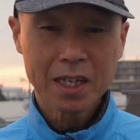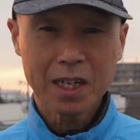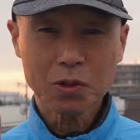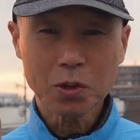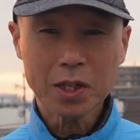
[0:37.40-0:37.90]

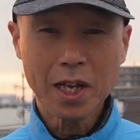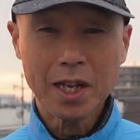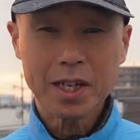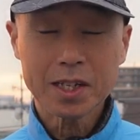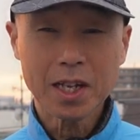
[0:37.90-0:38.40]
えそし
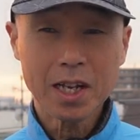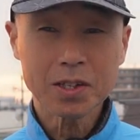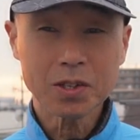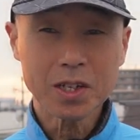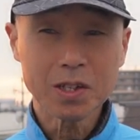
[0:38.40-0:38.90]
て製
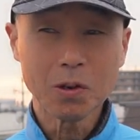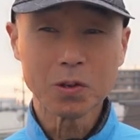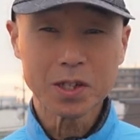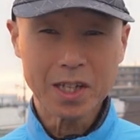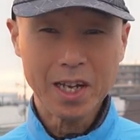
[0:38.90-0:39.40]
図機
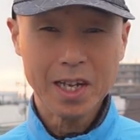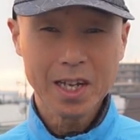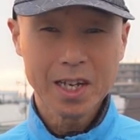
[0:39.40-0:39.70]
能にね